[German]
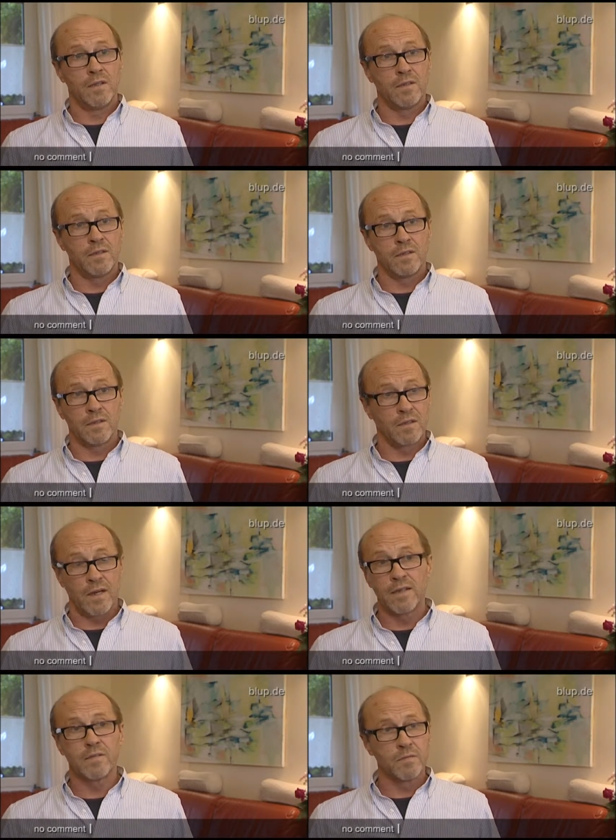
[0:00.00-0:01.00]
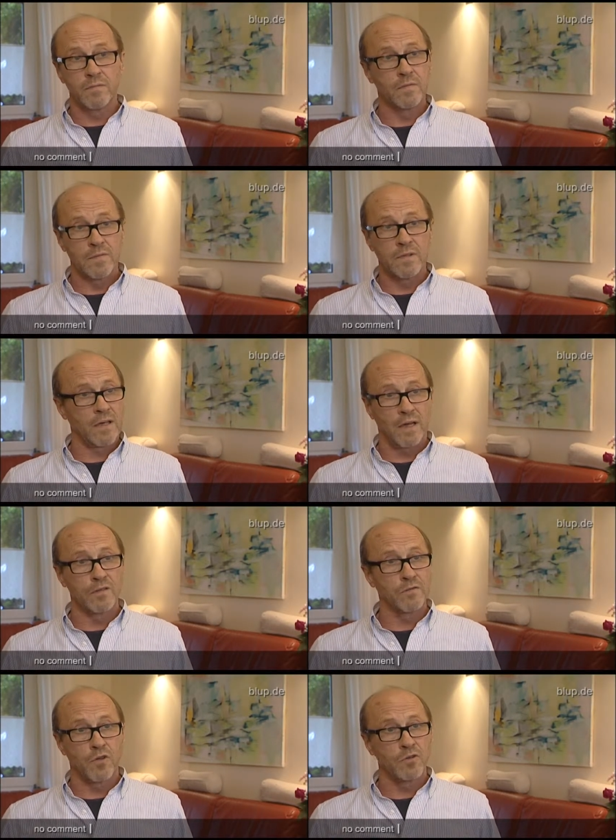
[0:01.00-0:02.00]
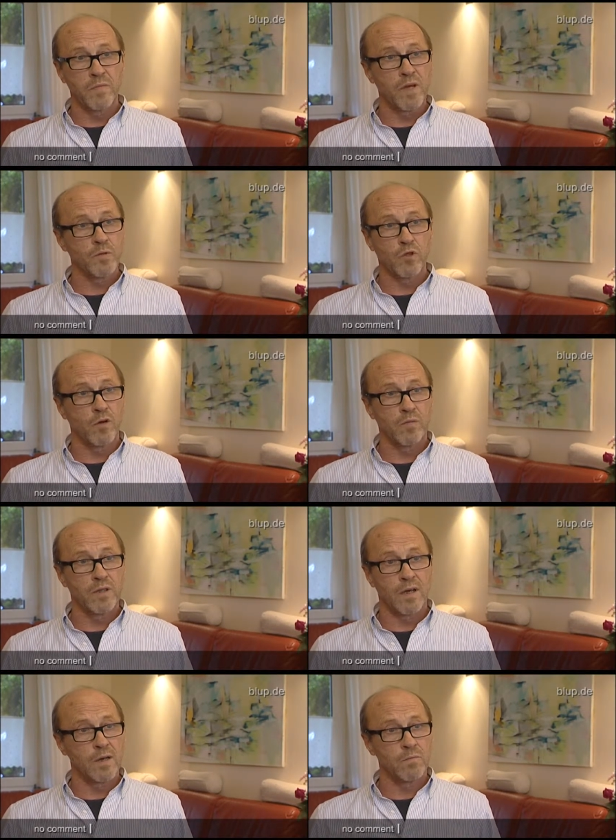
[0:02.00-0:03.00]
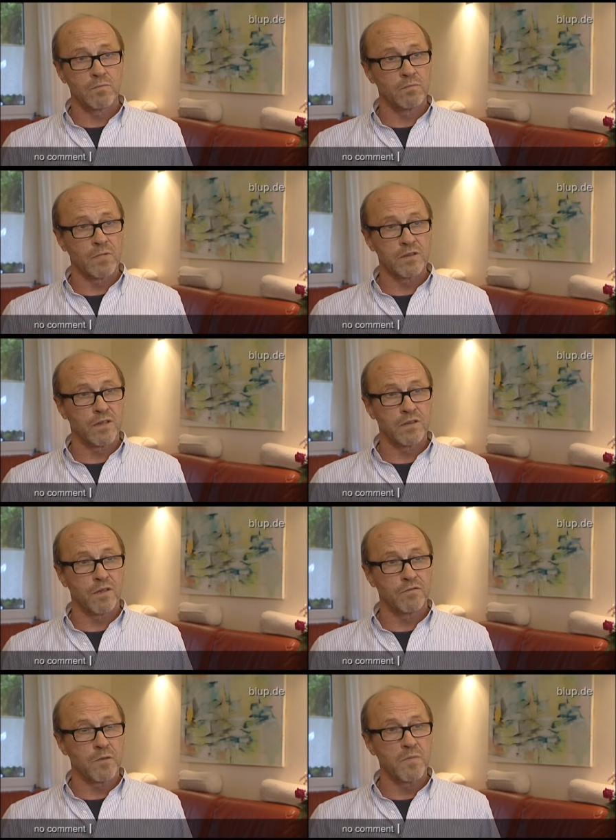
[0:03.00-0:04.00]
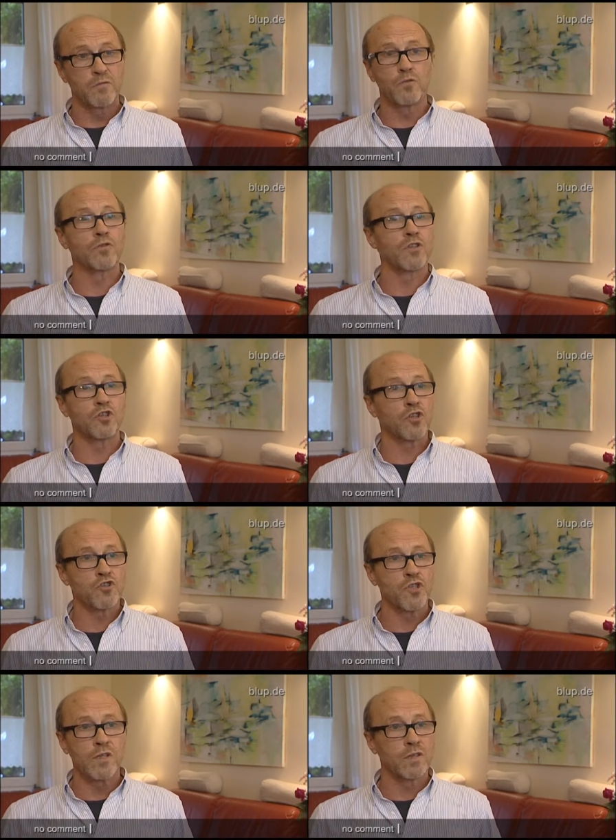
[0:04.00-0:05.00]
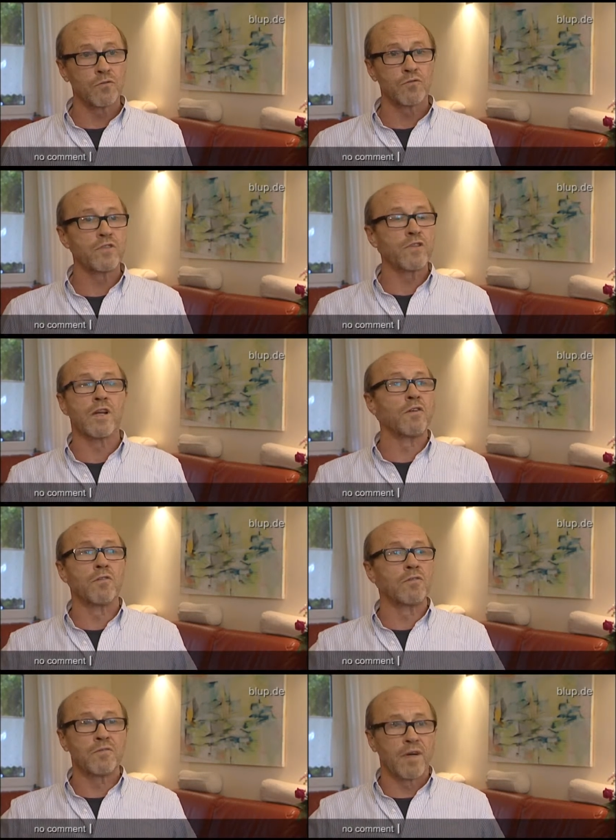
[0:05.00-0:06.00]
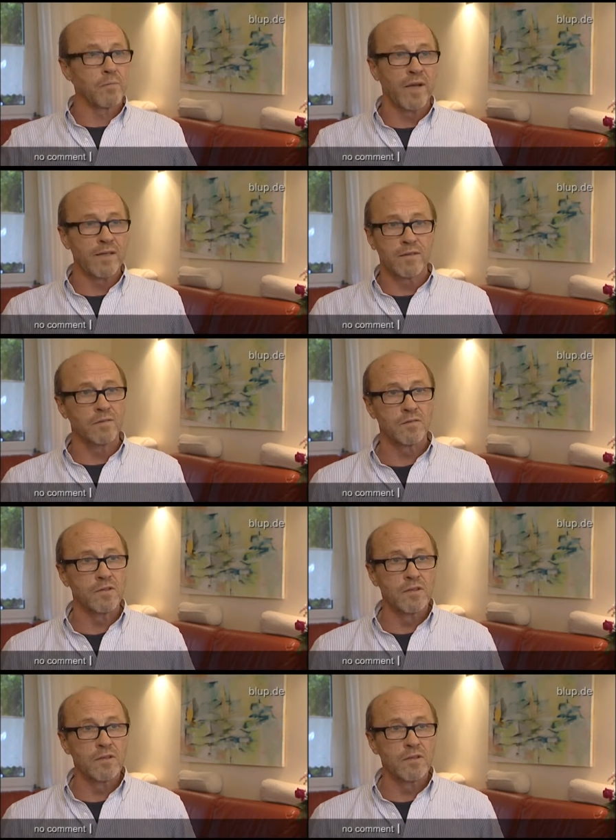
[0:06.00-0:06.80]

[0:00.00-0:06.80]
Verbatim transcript: äh, keine Antwort mehr bekommen haben. Man sagt einfach, man würde recherchieren und sich dann irgendwann melden.